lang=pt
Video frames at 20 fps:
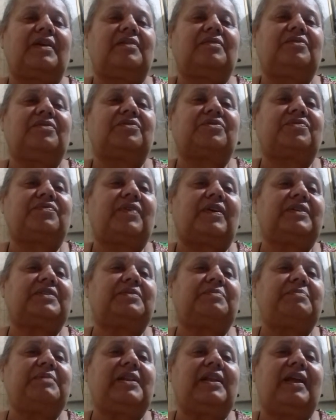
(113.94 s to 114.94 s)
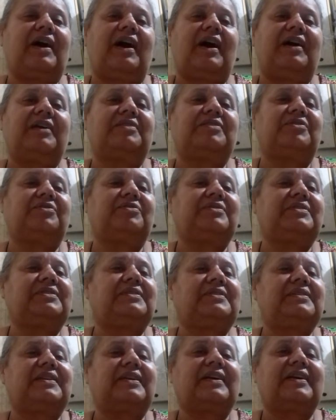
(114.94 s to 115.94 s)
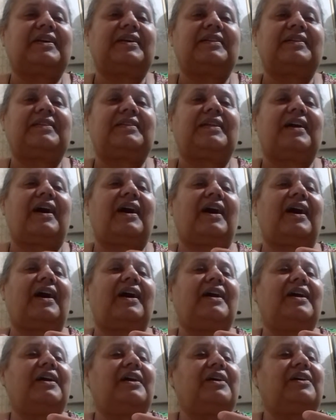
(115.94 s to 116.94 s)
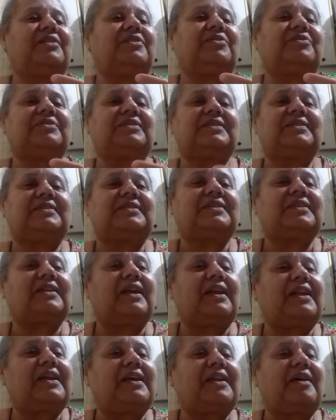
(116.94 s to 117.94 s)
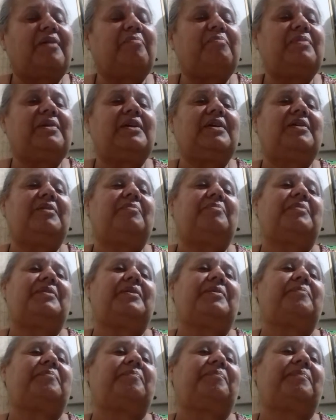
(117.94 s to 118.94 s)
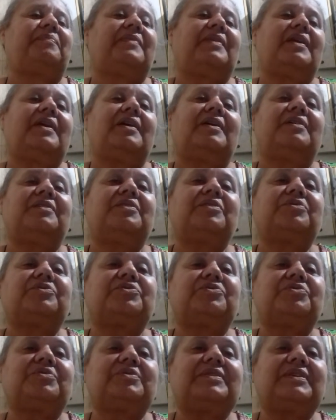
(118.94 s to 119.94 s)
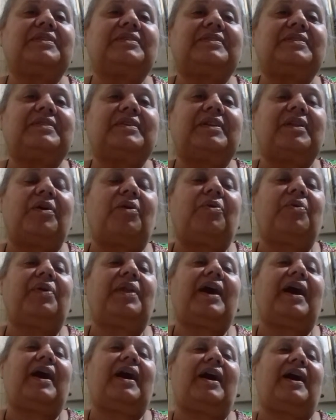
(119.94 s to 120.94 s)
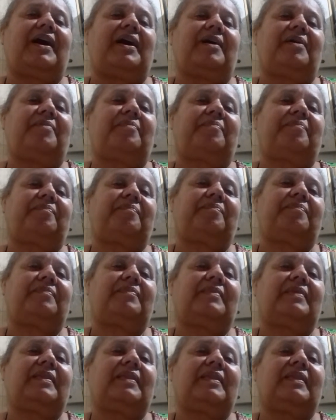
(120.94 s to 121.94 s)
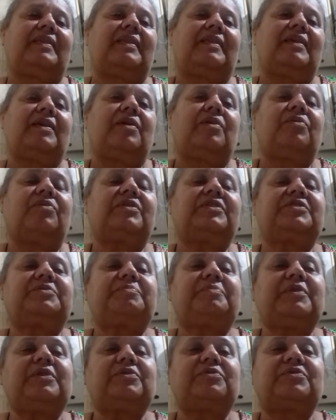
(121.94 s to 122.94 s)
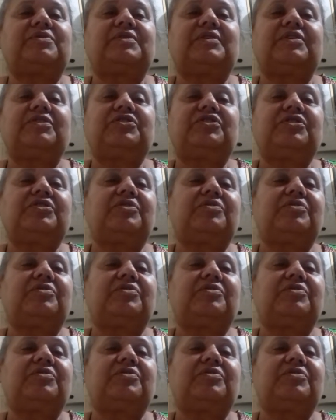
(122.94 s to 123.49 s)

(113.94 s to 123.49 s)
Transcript: Deus faz milagre, Deus ensina a cantar, Deus ensina a ler a Bíblia, Deus nos ensina a orar. O Espírito Santo de